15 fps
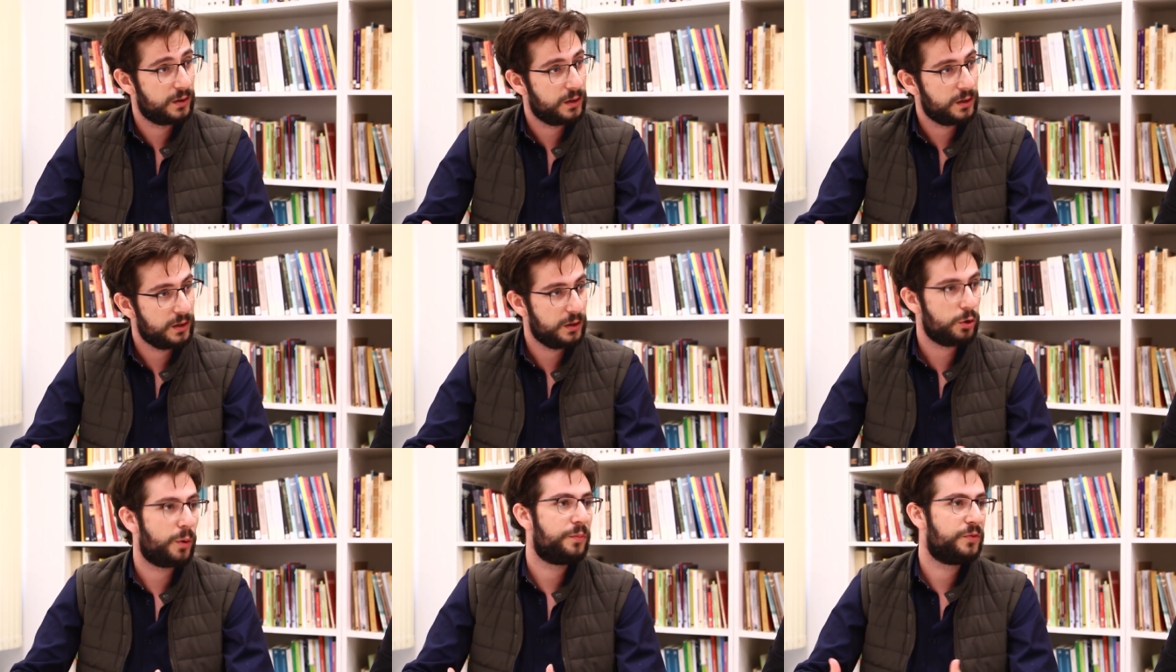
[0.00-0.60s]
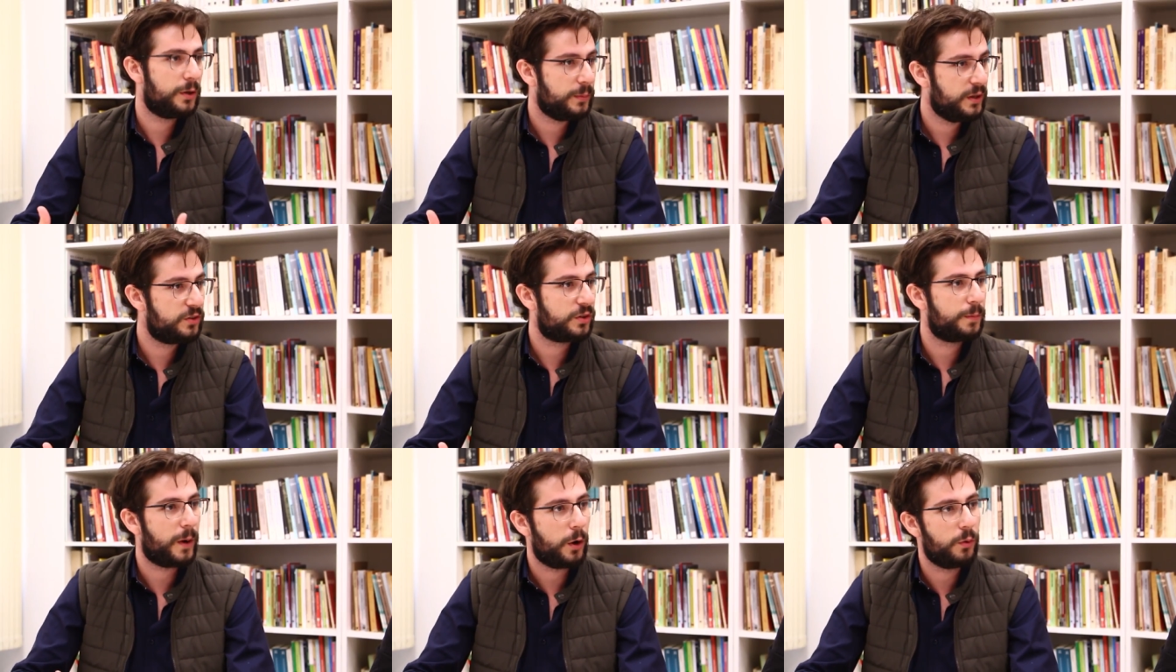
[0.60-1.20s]
e, obviamente,
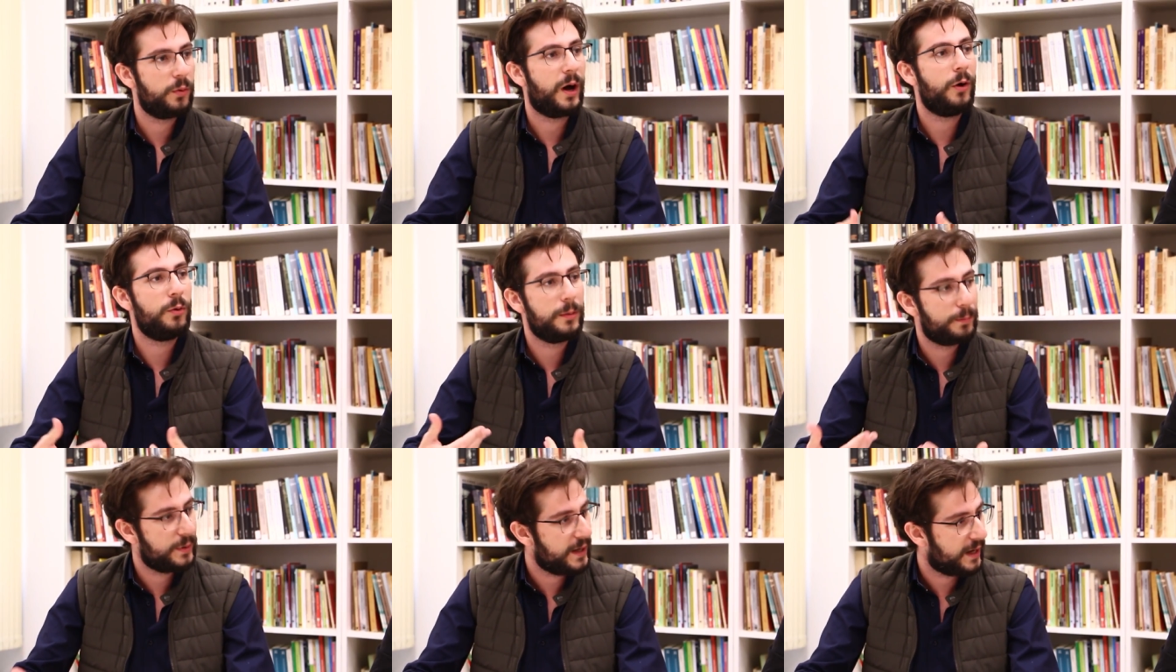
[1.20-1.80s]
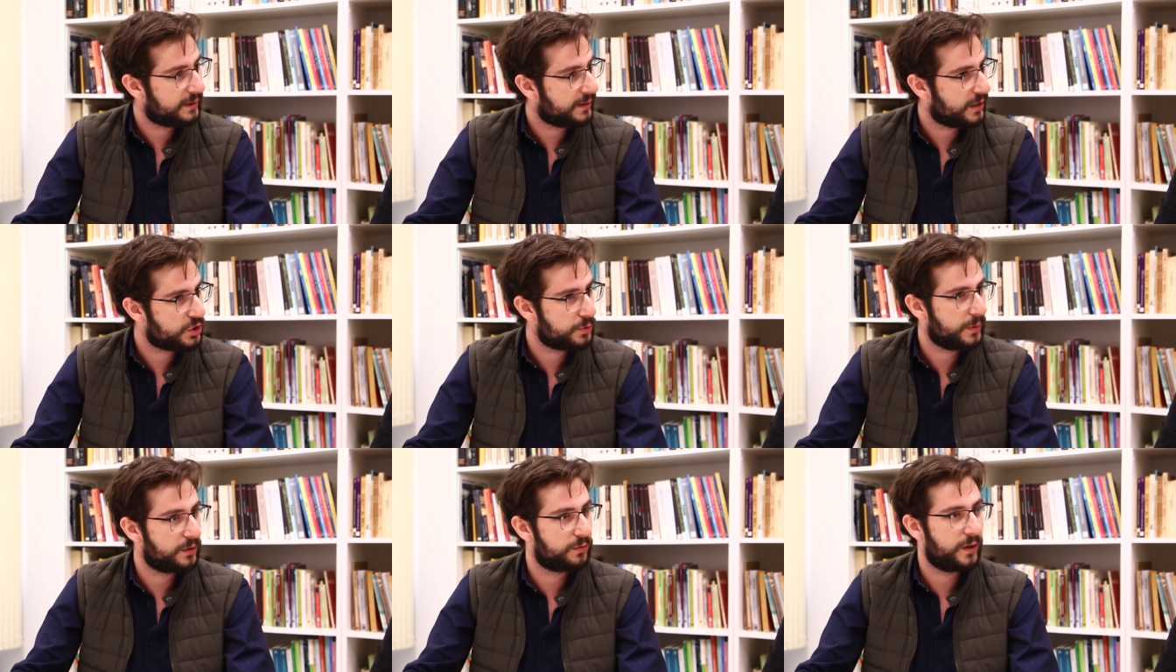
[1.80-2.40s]
ao, ao, ampliar a taxa de
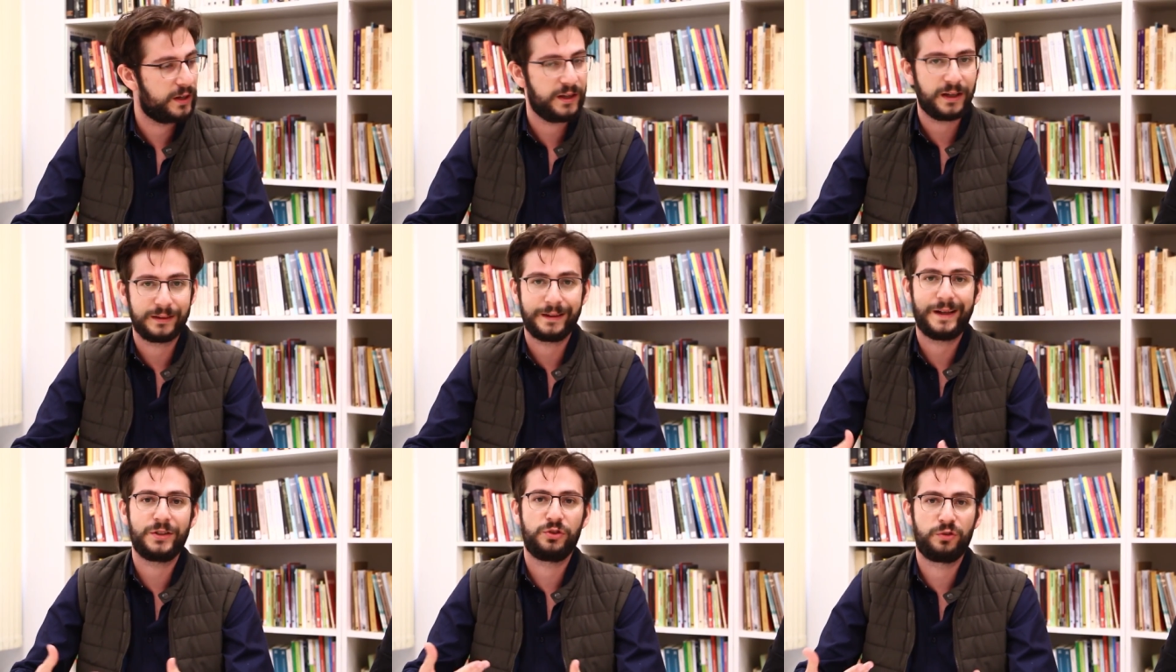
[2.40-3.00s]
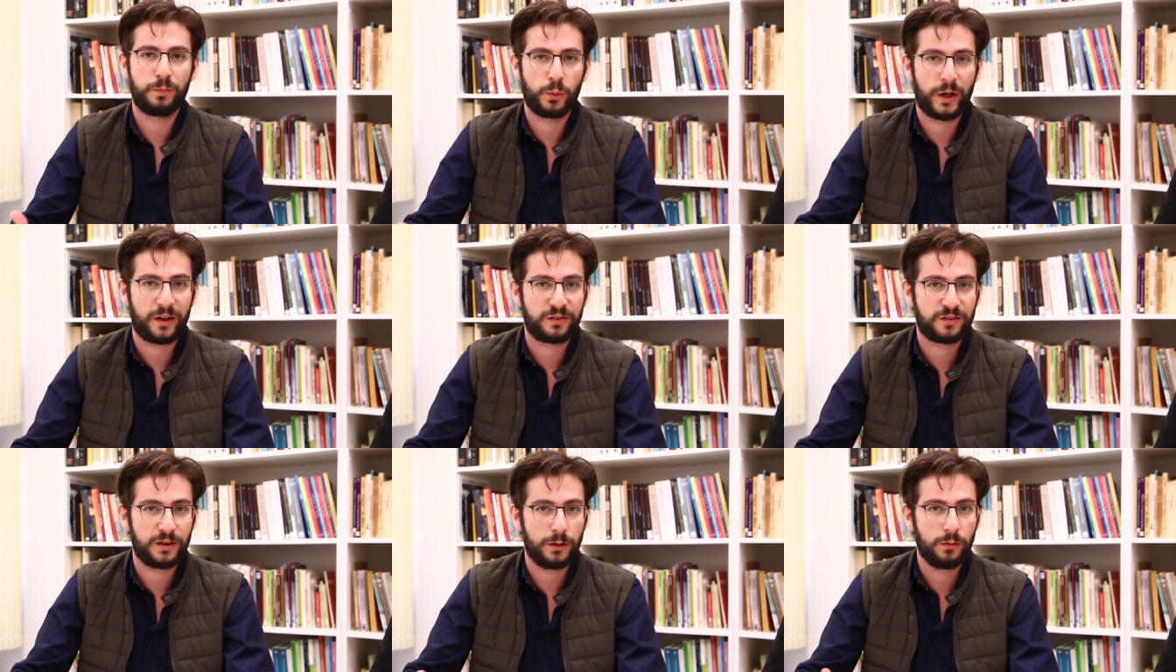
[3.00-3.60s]
mais-valia, a taxa de
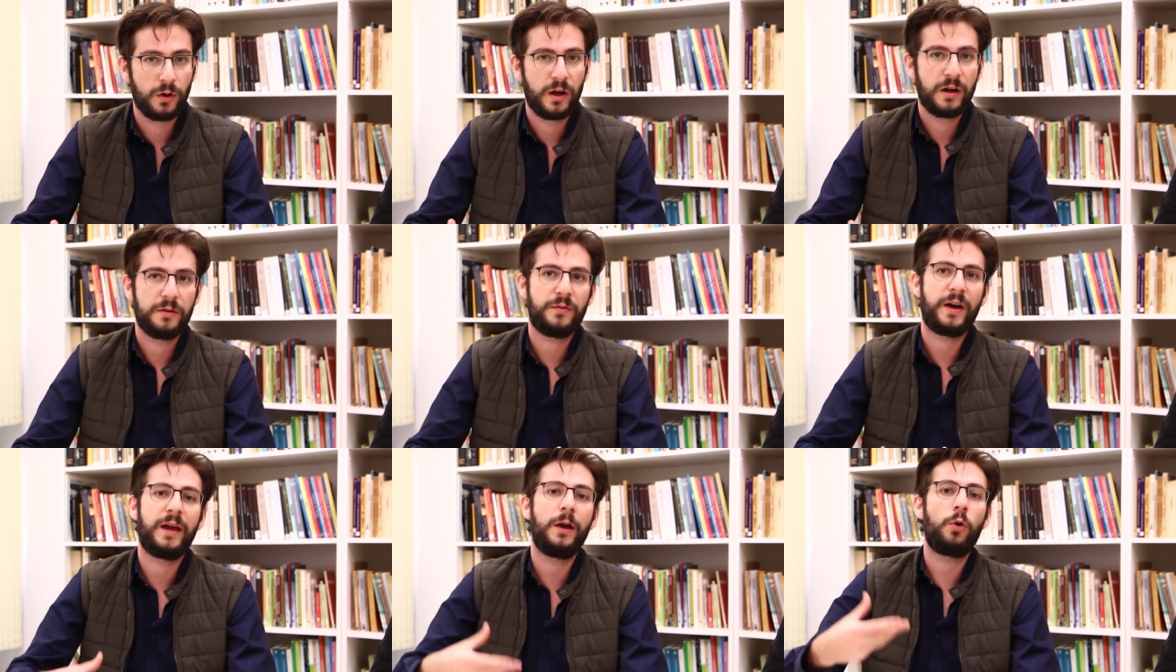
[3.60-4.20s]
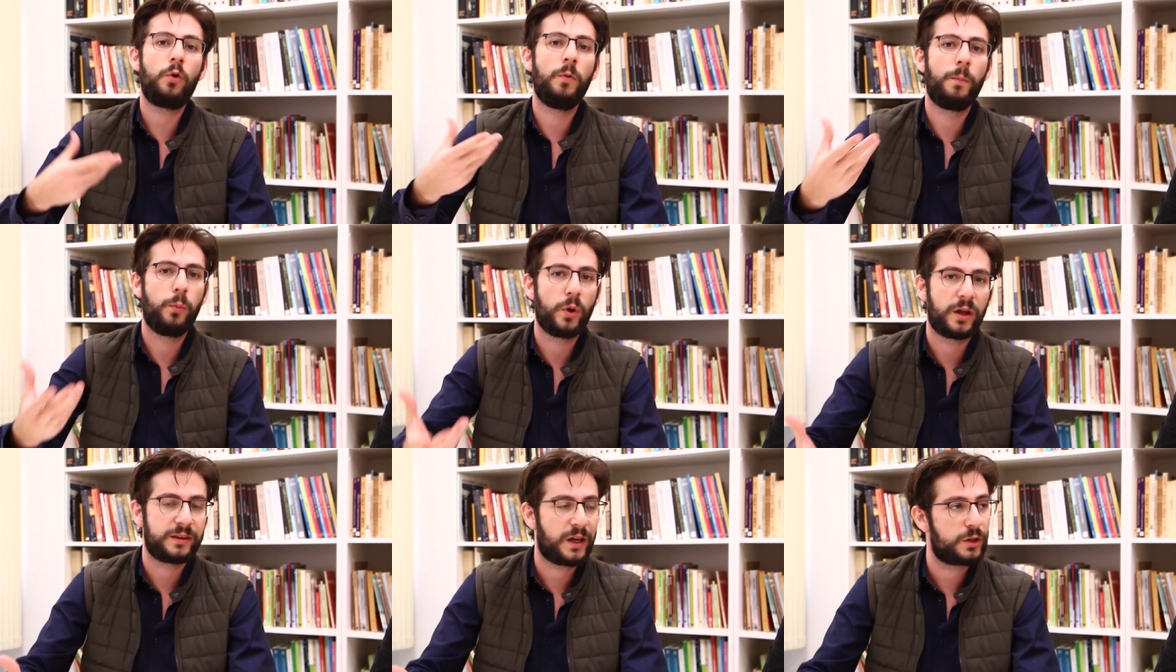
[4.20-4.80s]
exploração vai recompor a
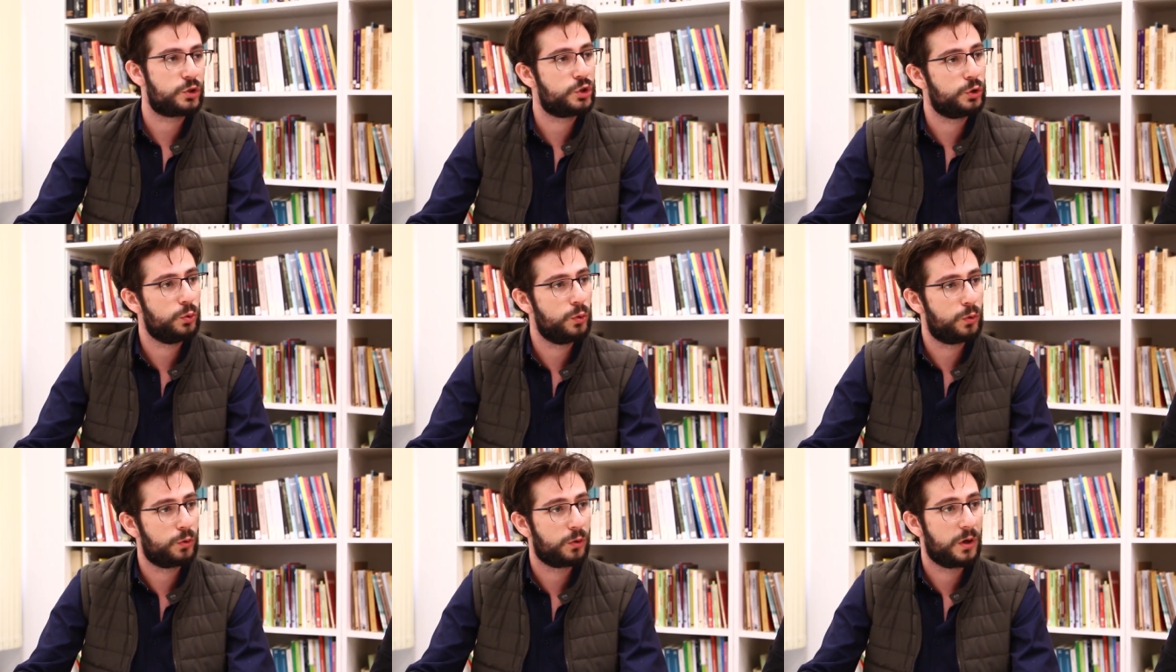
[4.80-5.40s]
taxa de lucro.